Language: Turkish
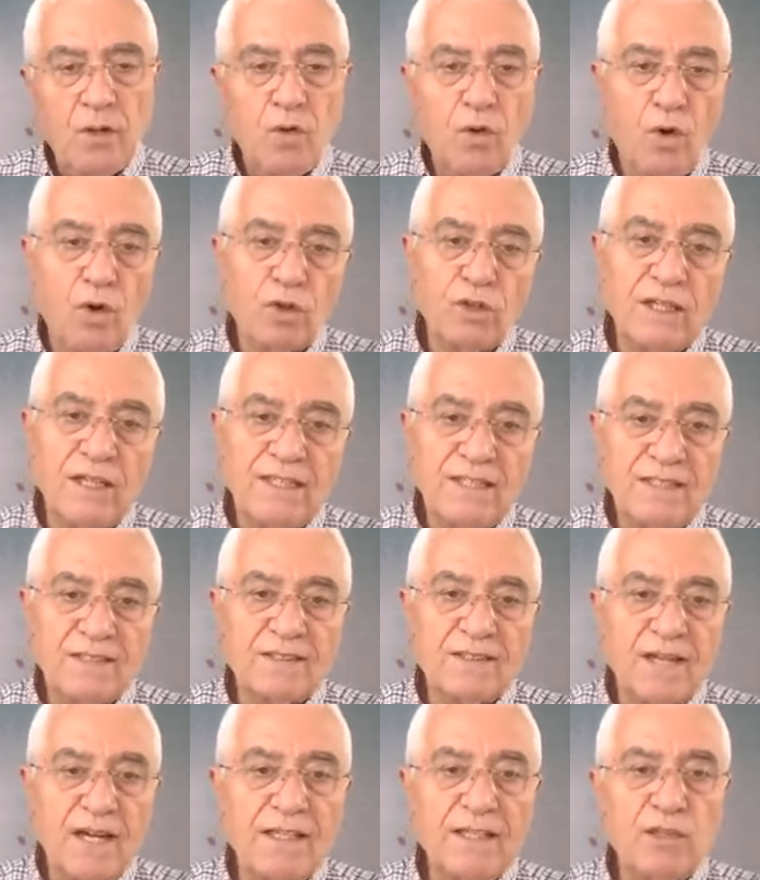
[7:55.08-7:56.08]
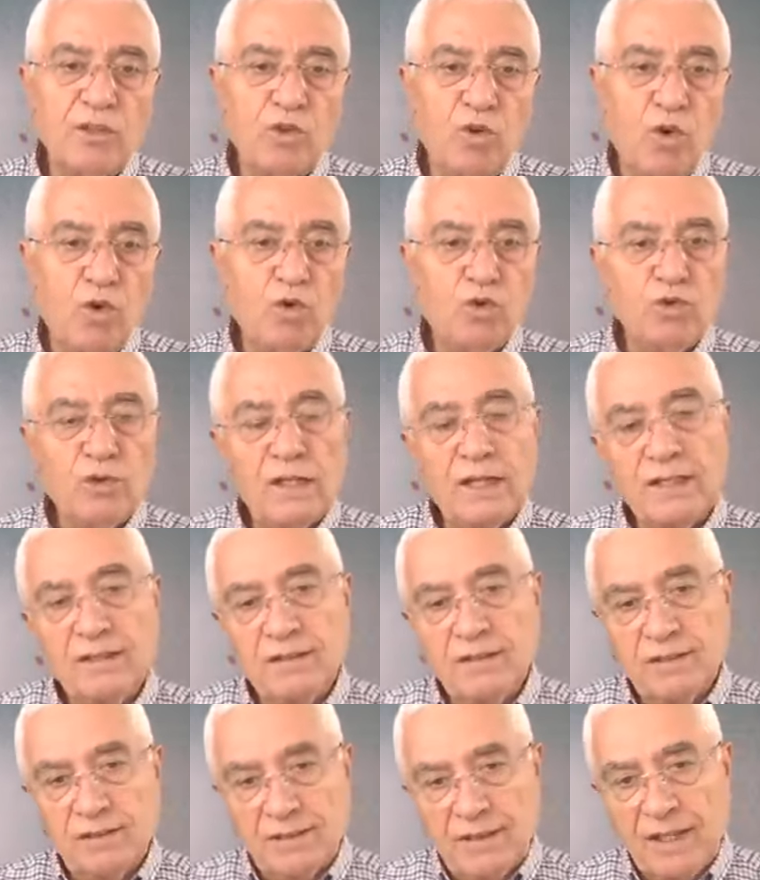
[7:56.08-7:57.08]
Orada İsrail
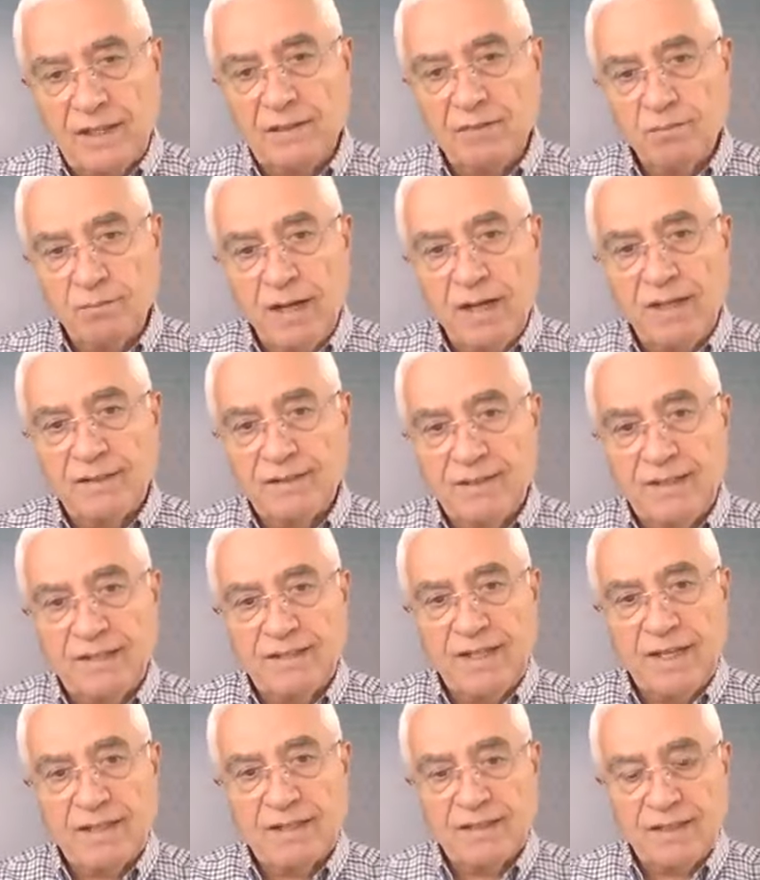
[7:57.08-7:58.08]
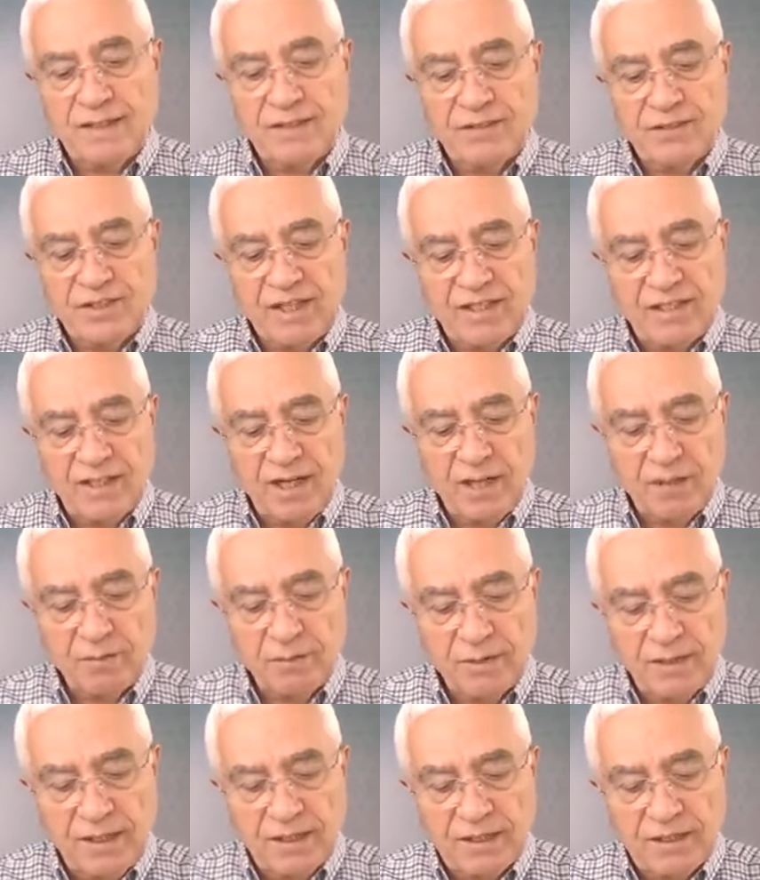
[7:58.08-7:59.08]
oğullarından bahsederken
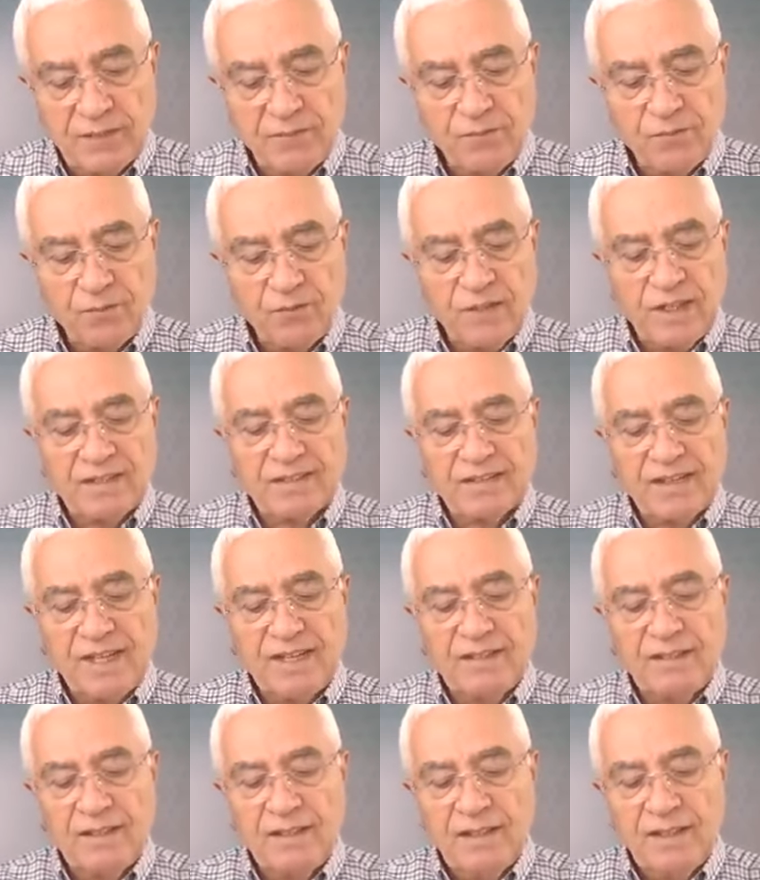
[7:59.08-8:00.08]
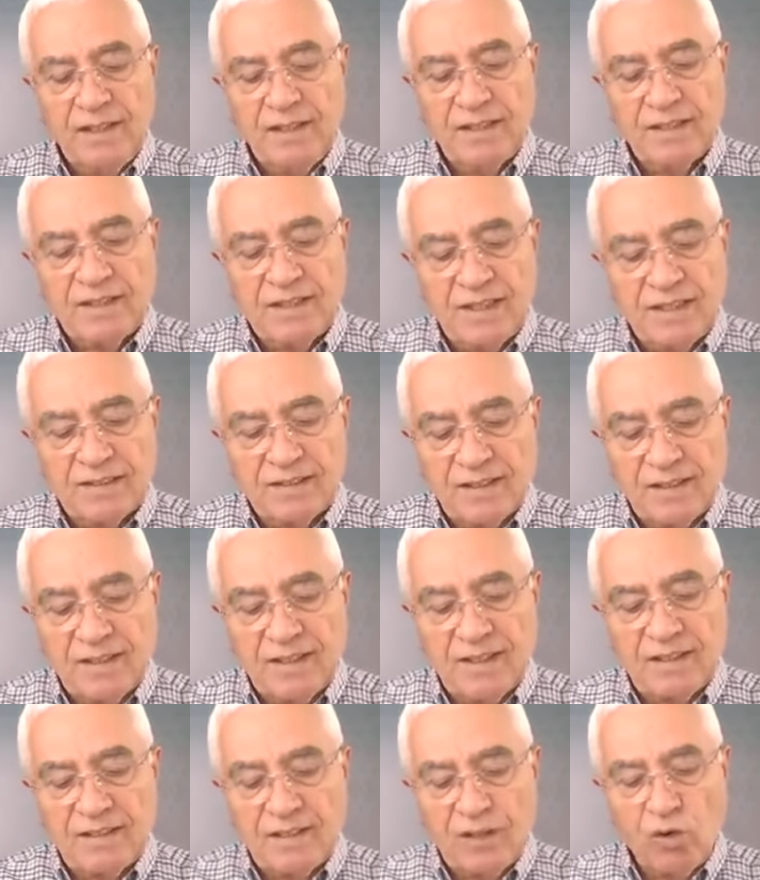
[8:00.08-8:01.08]
Cenab-ı Hak ve sen
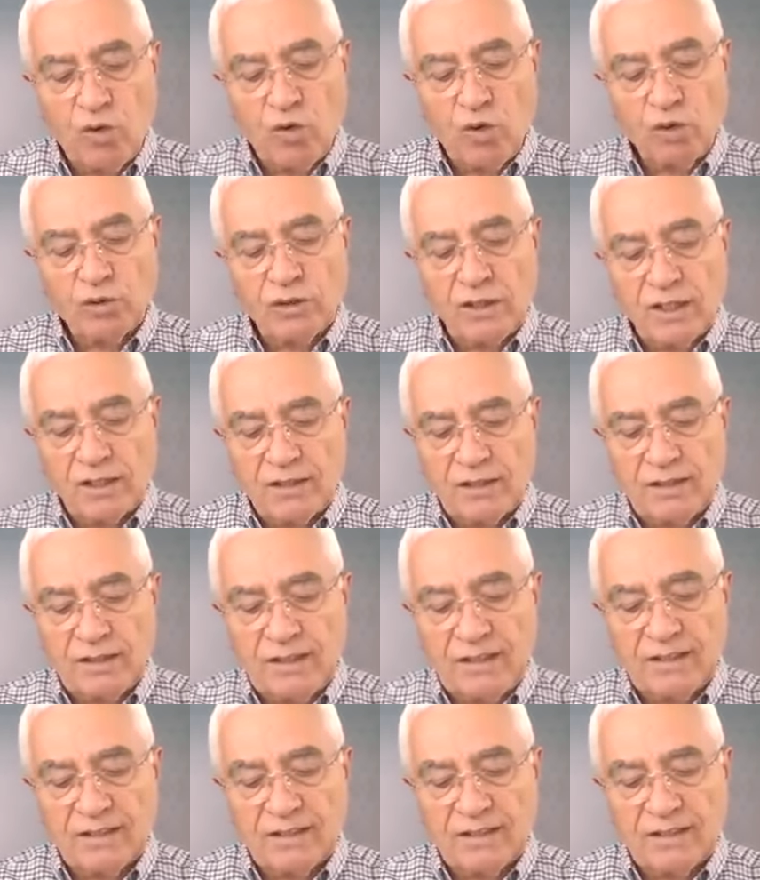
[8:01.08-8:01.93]
kesinlikle onları